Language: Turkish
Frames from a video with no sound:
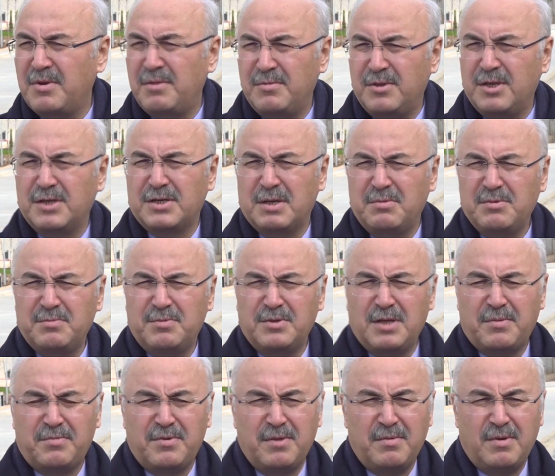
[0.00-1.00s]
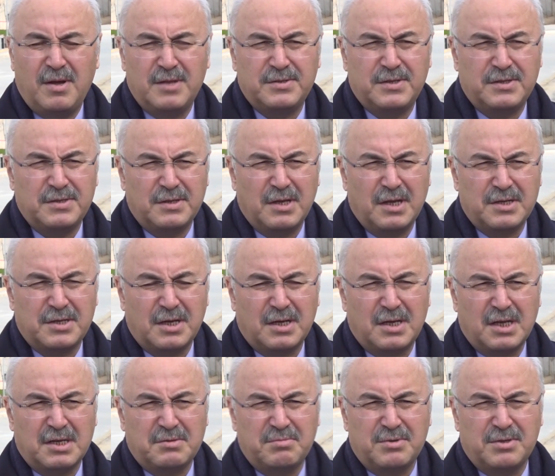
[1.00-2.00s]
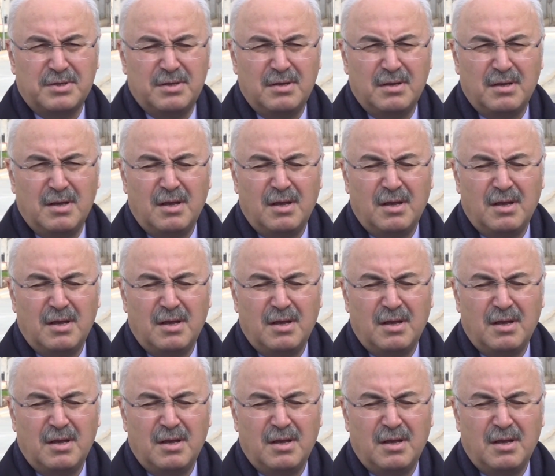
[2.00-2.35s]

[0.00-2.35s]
diyeceğimiz bir deprem hadisesi gerçekleşmişti.